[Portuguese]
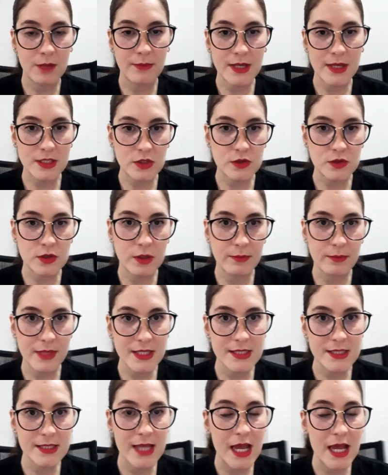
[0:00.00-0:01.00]
mas isso
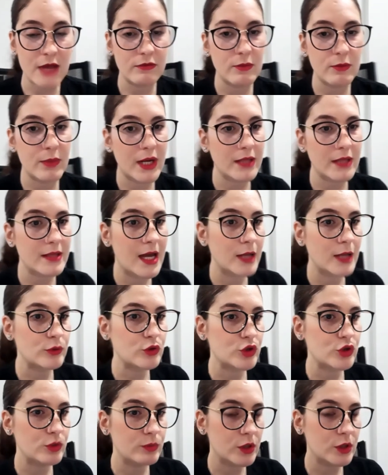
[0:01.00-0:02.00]
também serve para
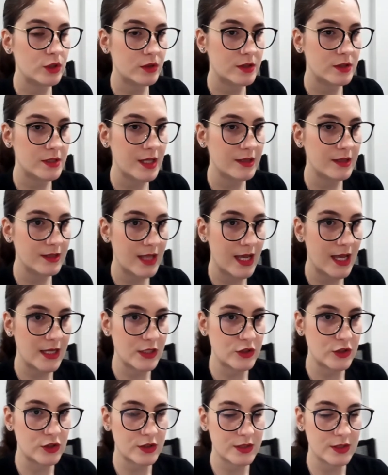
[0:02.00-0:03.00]
dados de
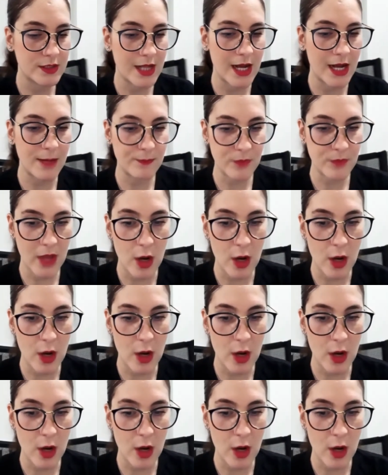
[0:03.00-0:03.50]
microsatélites, tá?